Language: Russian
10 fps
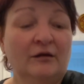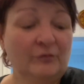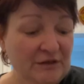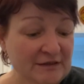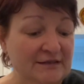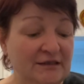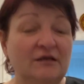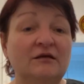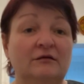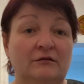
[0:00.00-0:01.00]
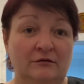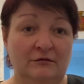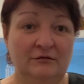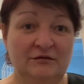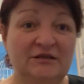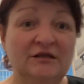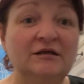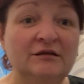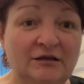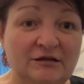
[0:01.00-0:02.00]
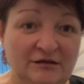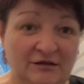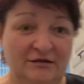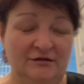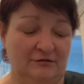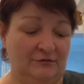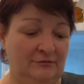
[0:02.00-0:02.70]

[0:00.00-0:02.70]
мне сырки, сырки надо найти.